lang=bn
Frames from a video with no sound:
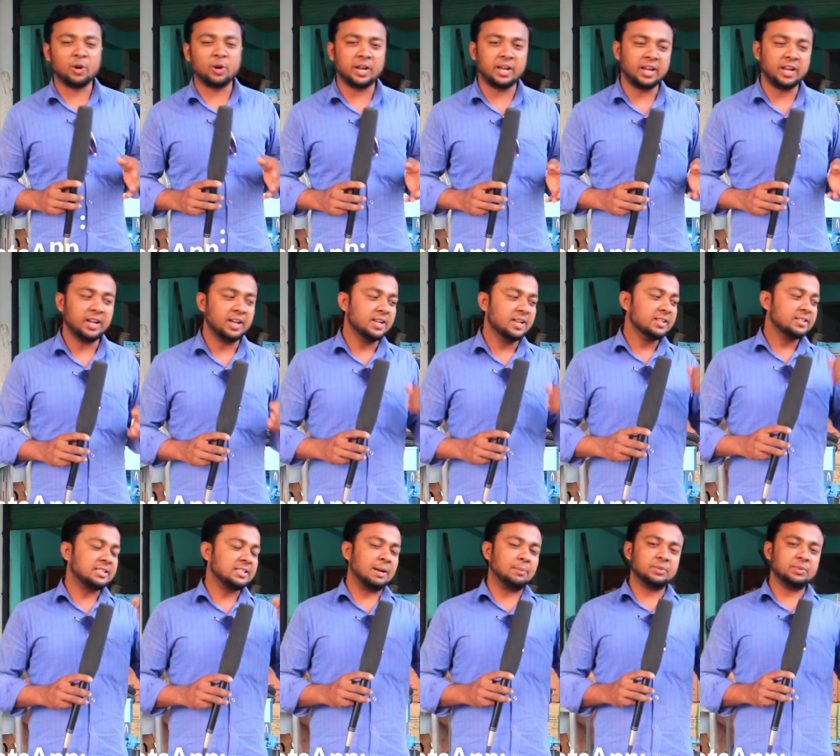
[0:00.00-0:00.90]
করে
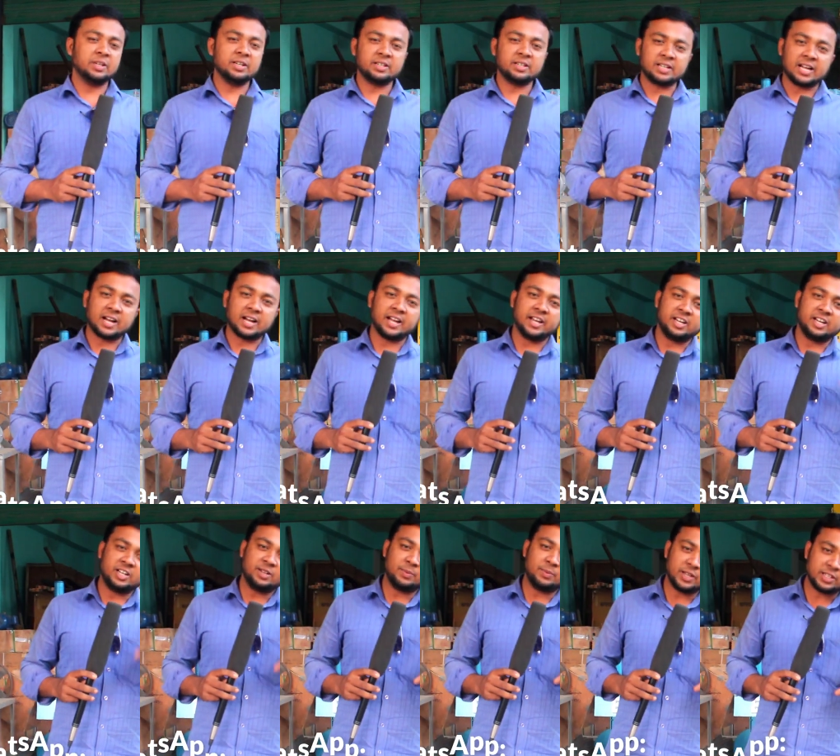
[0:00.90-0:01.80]
সামথিং টাকা
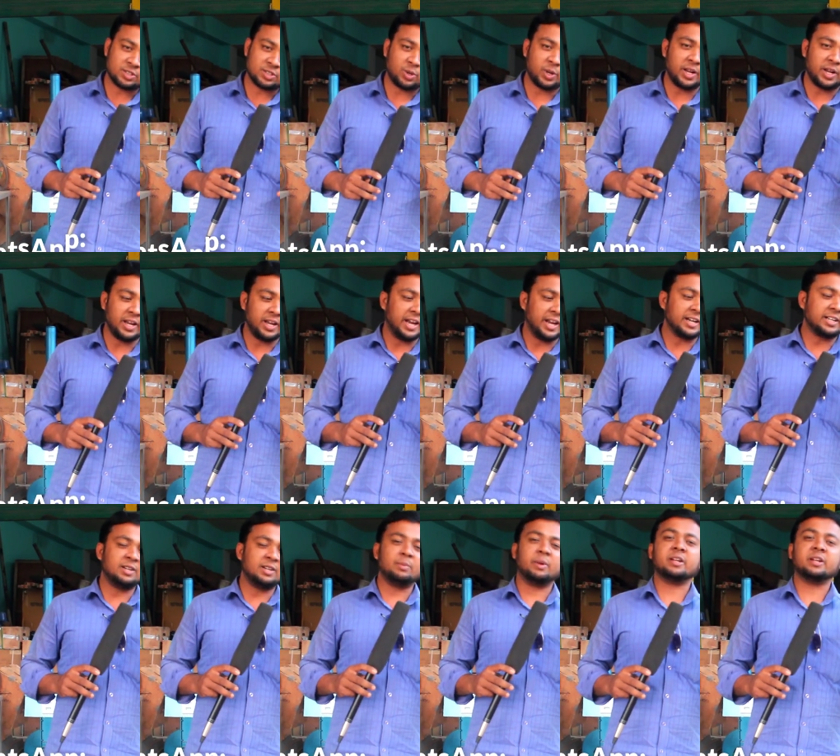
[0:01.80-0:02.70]
ইনভেস্ট করে
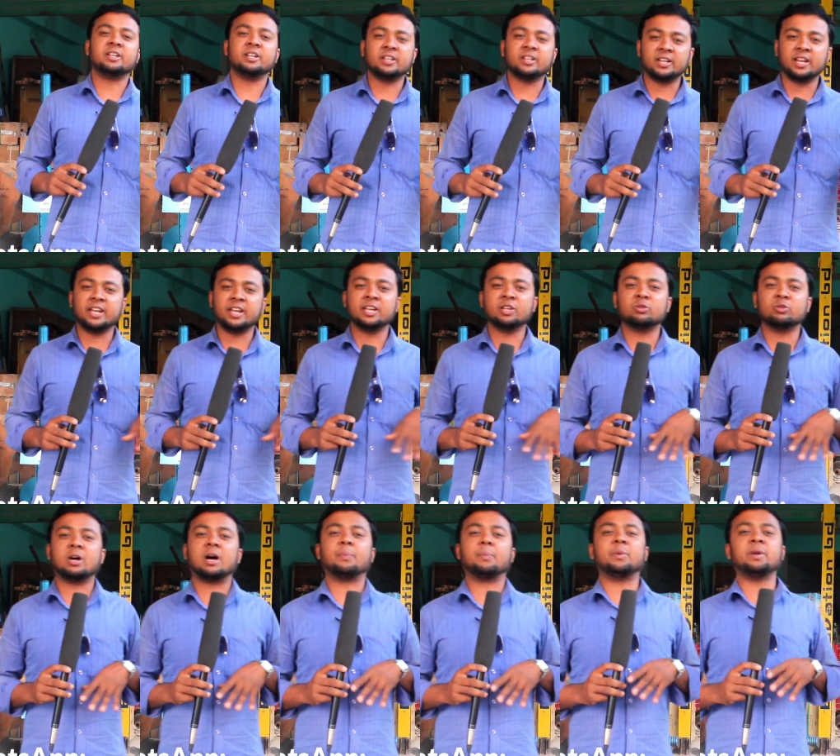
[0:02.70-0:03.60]
একটি মেশিন কিনে
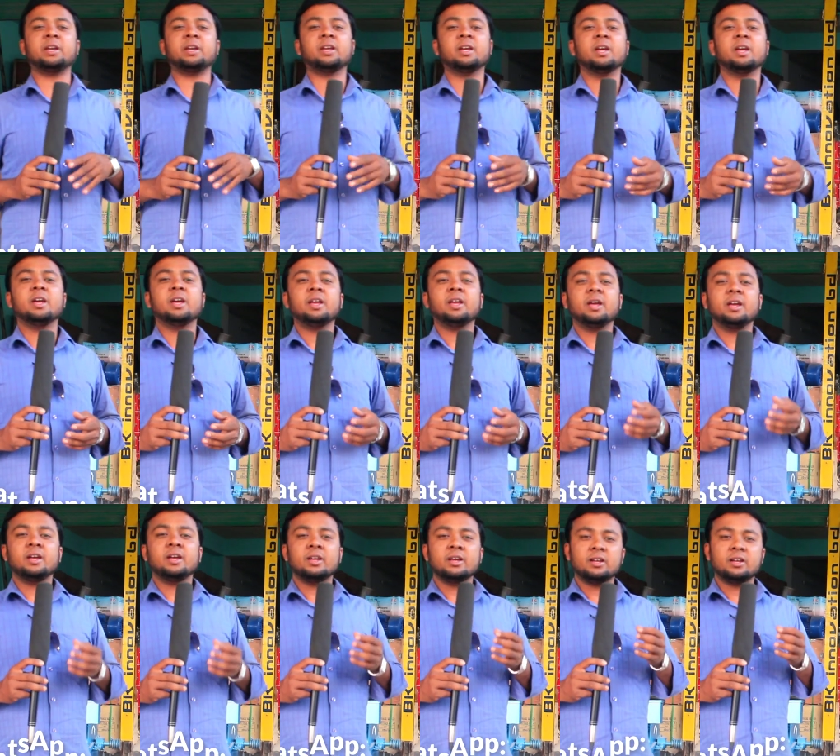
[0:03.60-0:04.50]
কিন্তু আপনি
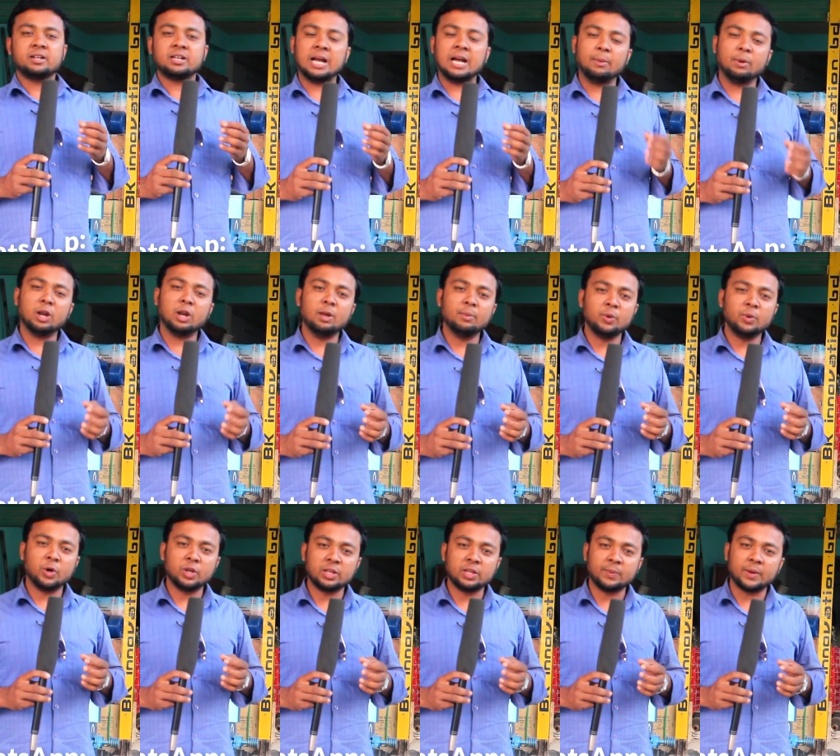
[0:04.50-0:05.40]
স্বাবলম্বী
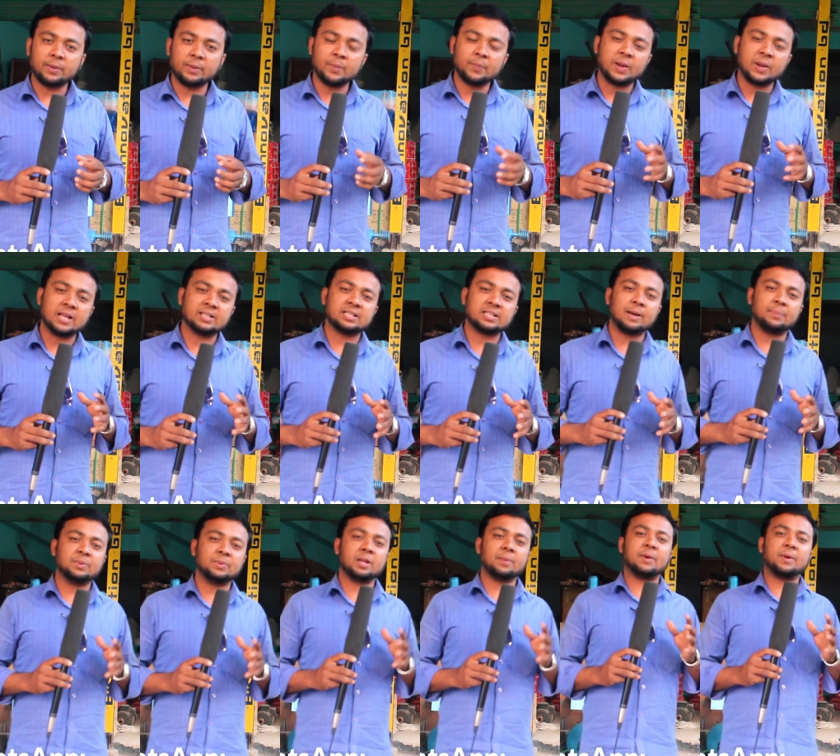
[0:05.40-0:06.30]
হতে পারবেন প্লাস
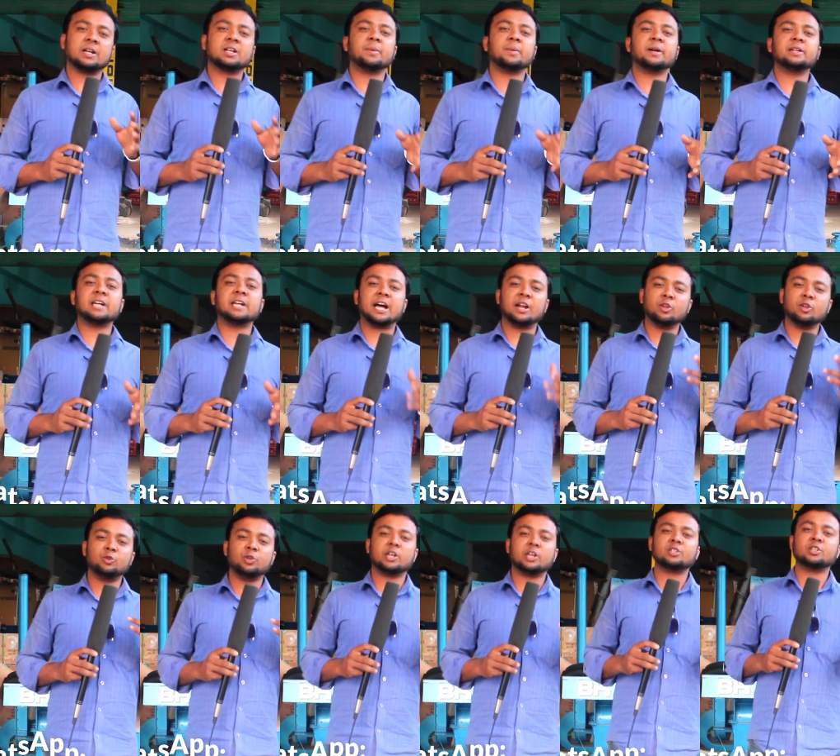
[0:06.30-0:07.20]
আপনার পাশাপাশি আরও
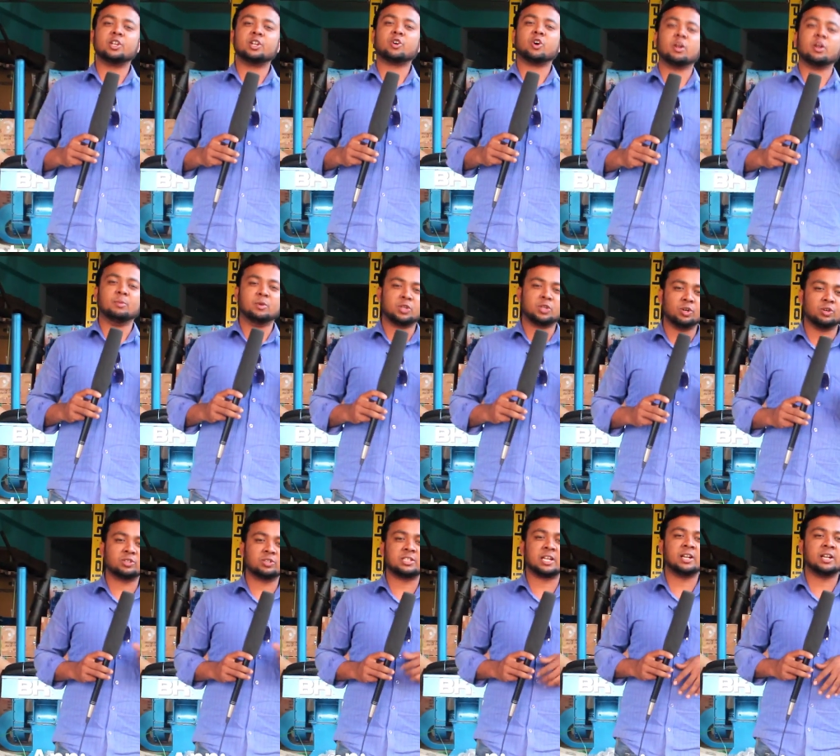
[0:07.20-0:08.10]
দু একজনের
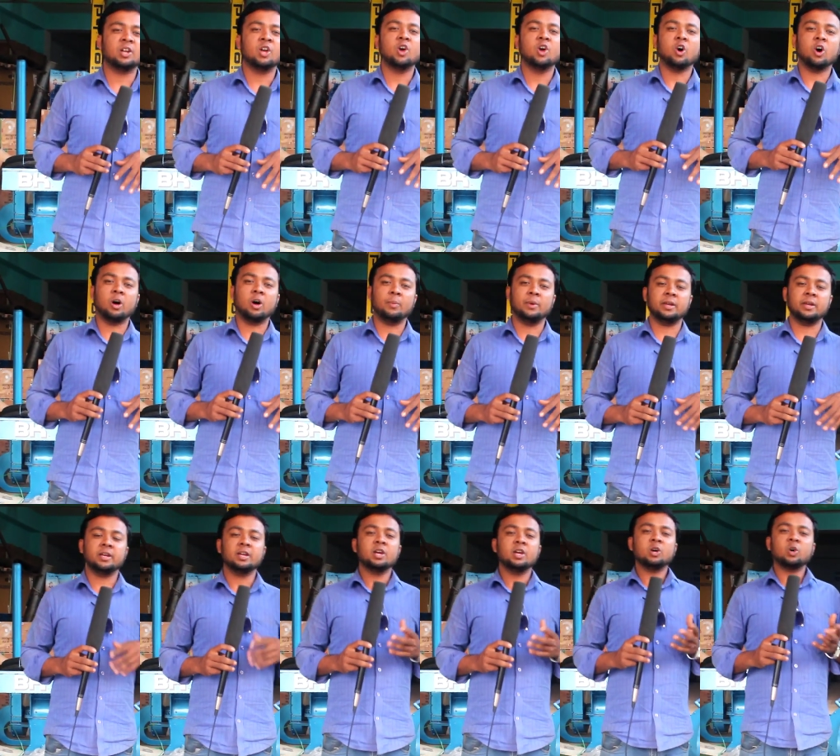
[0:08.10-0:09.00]
কর্মসংস্থান হবে
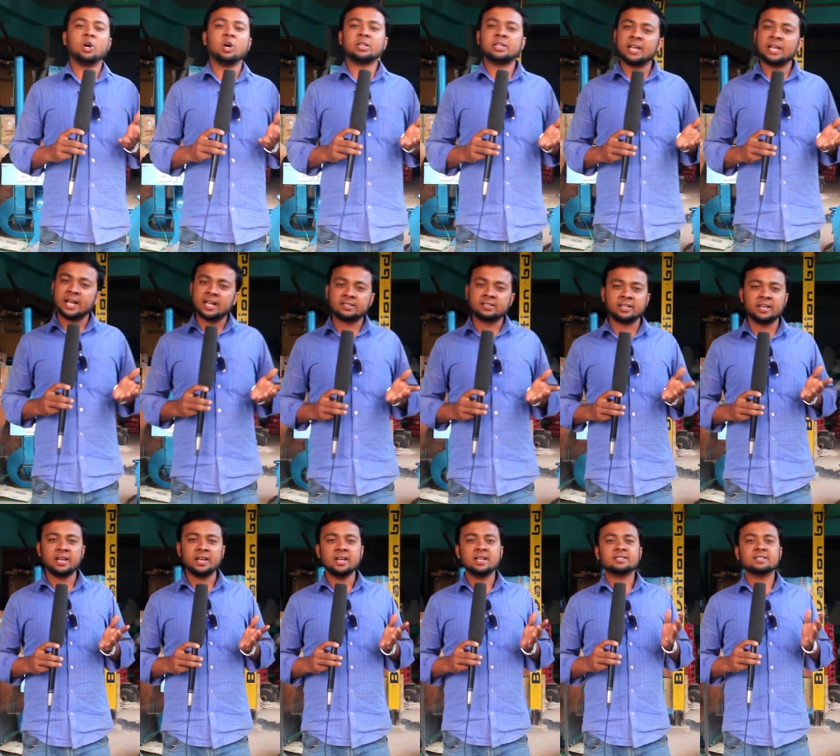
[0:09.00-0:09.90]
কথায় আছে
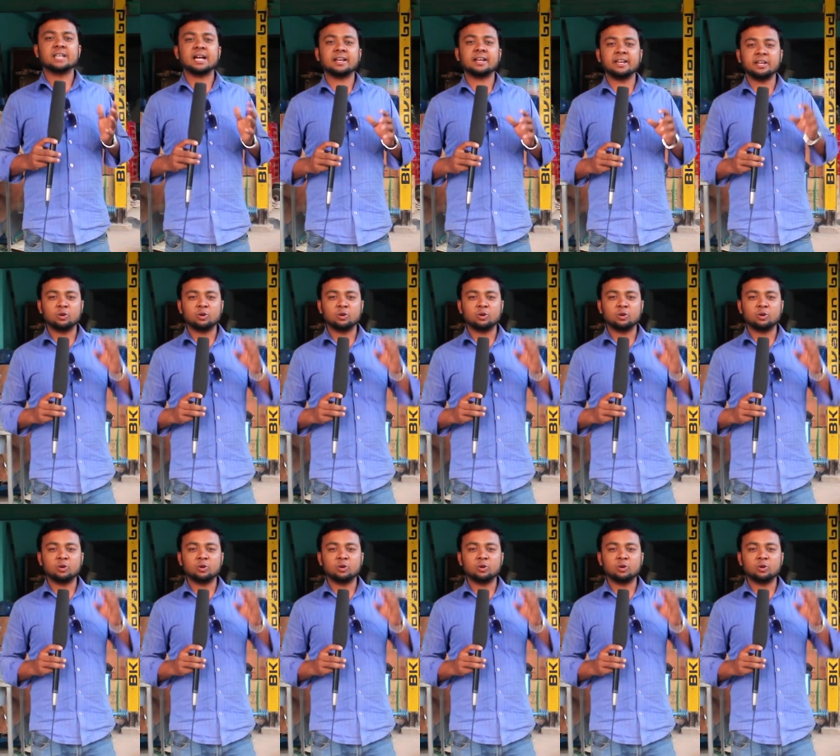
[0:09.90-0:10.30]
চাকরি